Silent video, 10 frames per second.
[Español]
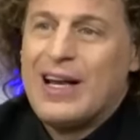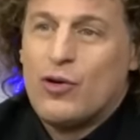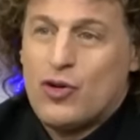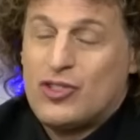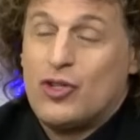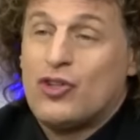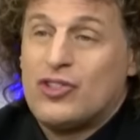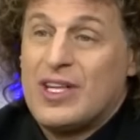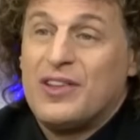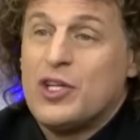algo, no,
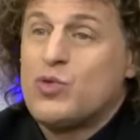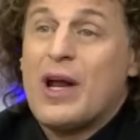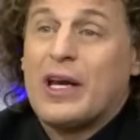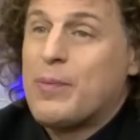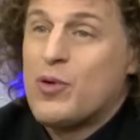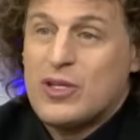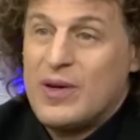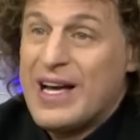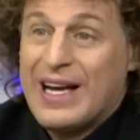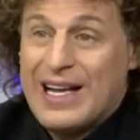sentís una
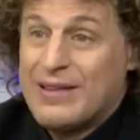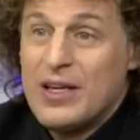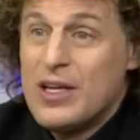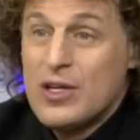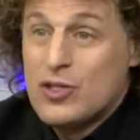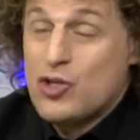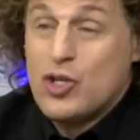responsabilidad que la, sos